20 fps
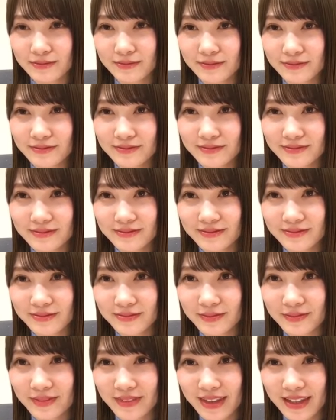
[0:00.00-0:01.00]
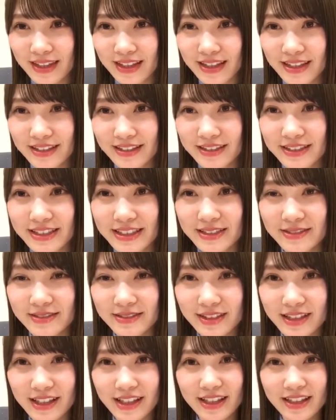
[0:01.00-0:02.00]
うん口
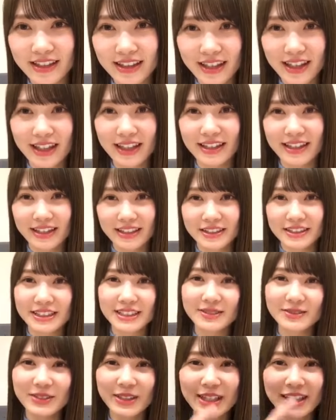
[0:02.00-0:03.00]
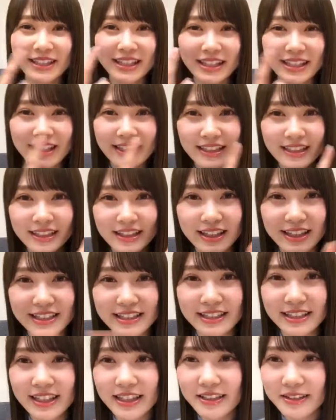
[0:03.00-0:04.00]
笛でやって。だ口笛下手なんだっ
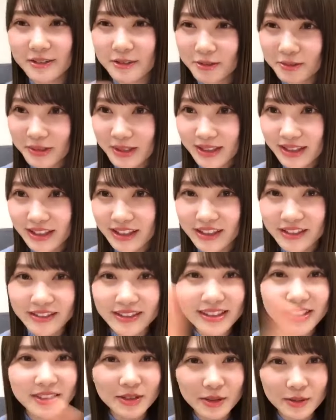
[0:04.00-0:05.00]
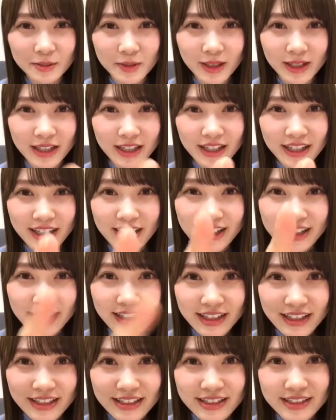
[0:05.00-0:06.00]
て。絶対レコミ聞いてるでしょ今
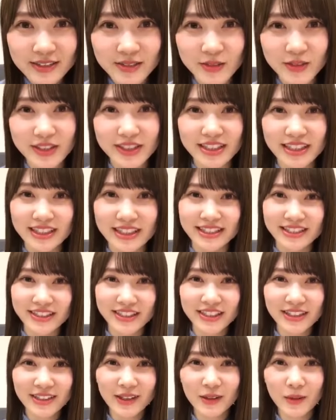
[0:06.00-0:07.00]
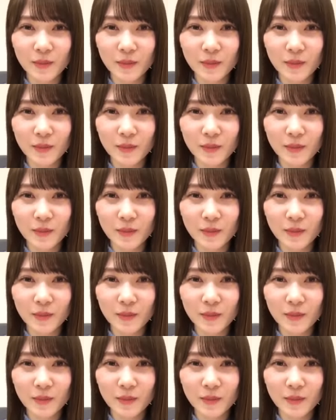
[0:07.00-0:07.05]
質問した人